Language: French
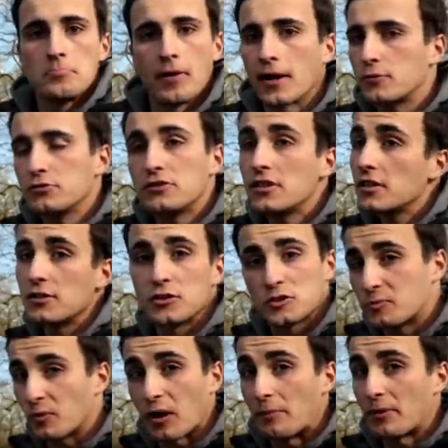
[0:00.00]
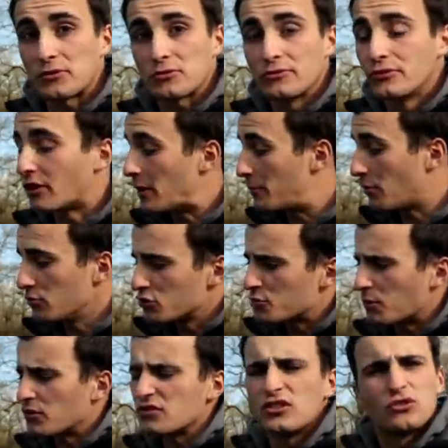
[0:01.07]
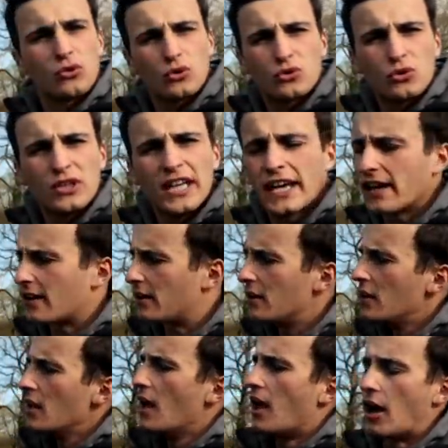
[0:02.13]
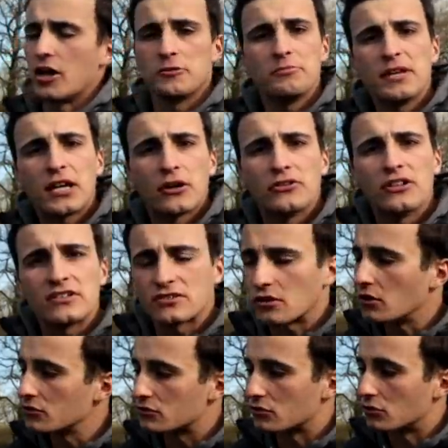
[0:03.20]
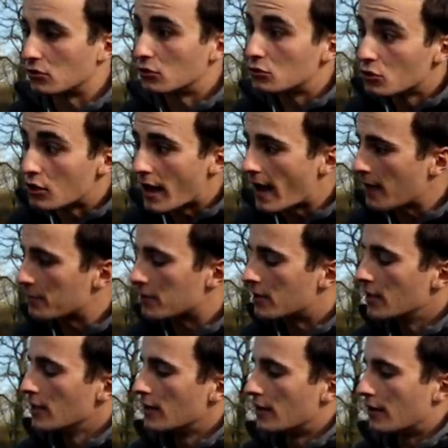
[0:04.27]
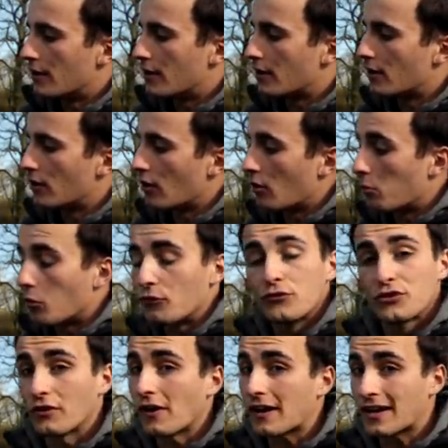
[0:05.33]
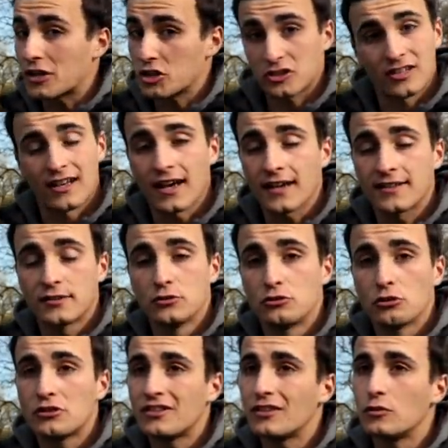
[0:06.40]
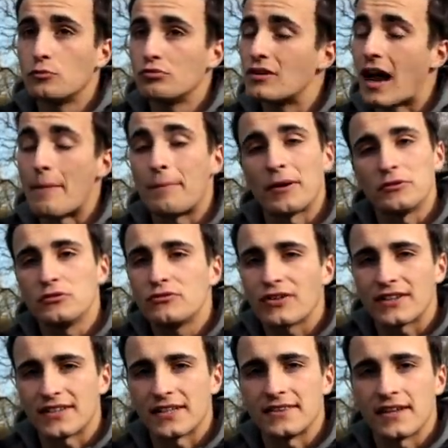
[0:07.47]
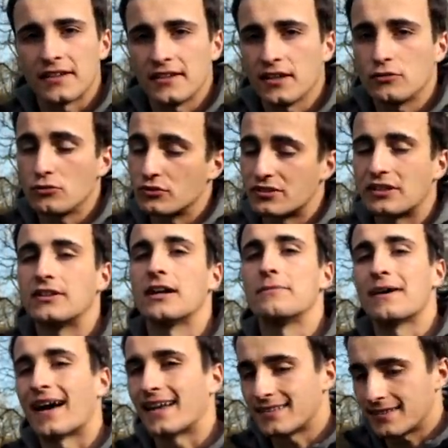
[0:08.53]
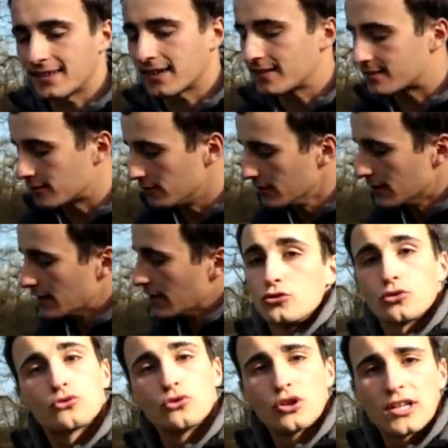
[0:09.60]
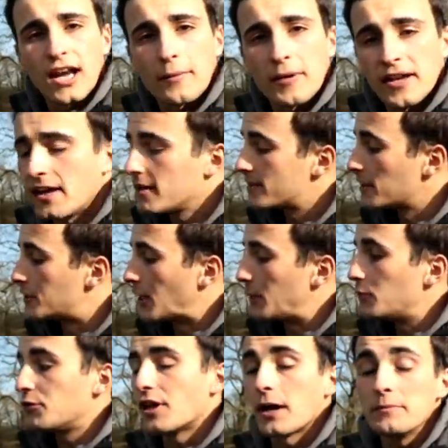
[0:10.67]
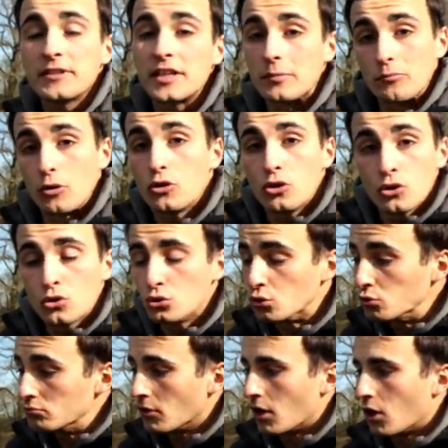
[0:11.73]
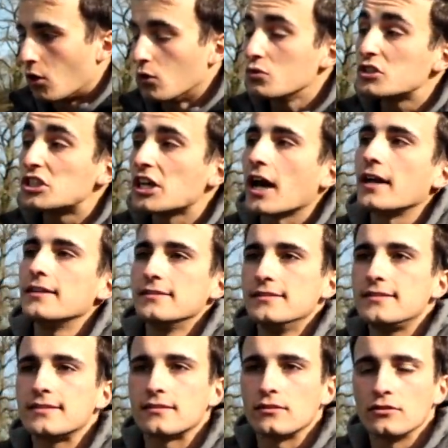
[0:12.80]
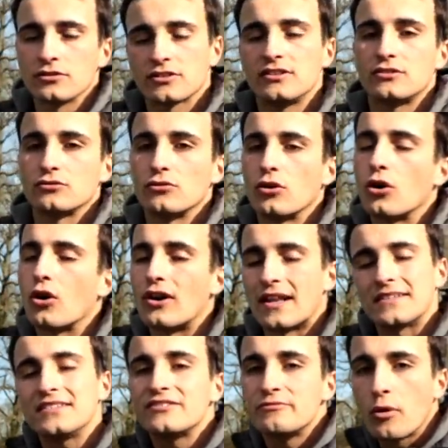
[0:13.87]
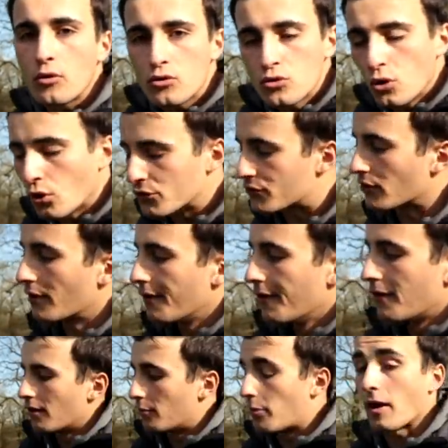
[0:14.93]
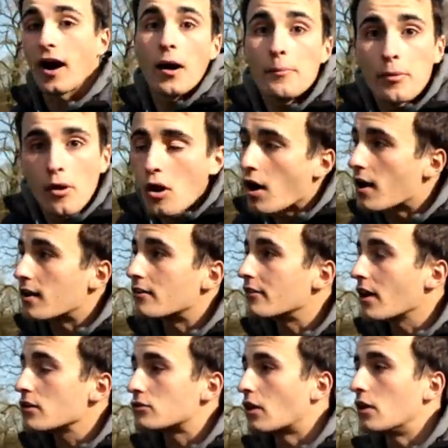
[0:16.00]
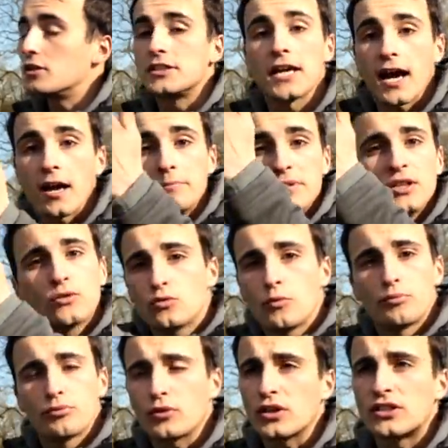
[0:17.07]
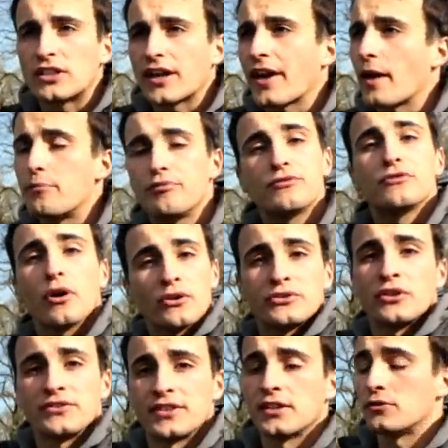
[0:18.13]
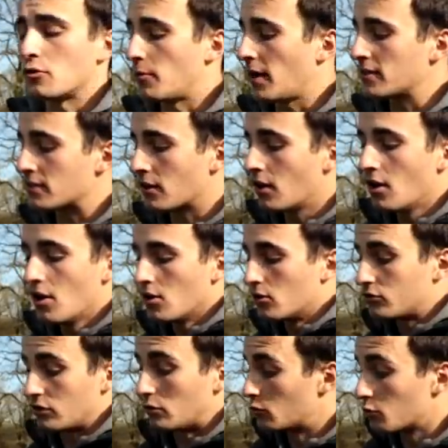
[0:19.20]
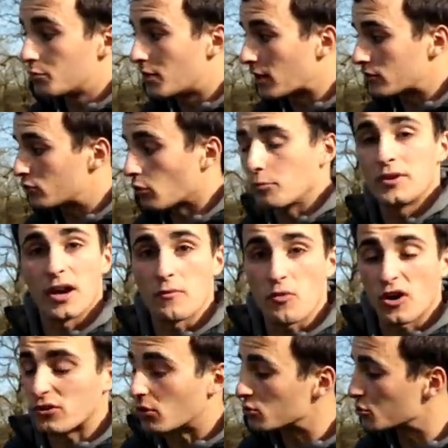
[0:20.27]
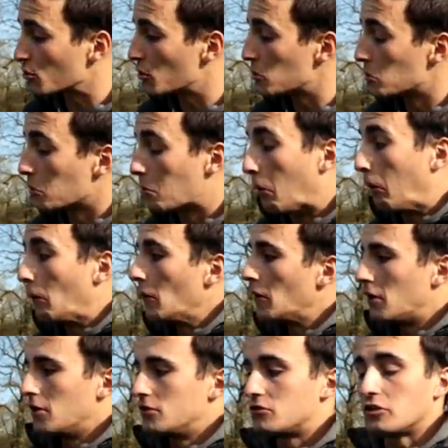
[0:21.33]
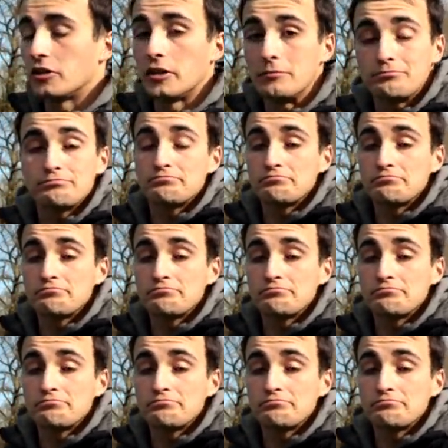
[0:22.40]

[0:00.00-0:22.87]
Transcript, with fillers: Bah écoutez, euh, je pourrais pas trop vous répondre. Je pense que c'est surtout lié à une méconnaissance de l'arme. Euh, bon, faut savoir que la chasse à l'arc, c'est autorisé depuis à peine une vingtaine d'années, donc c'est quand même assez récent. Surtout que l'arbalète, c'est quand même une arme qui est monocoup. On tire à des distances qui sont relativement courtes par rapport à l'inverse à une carabine où on peut tirer à plusieurs centaines de mètres. C'est donc bien sûr bien moins dangereux. Donc bon, c'est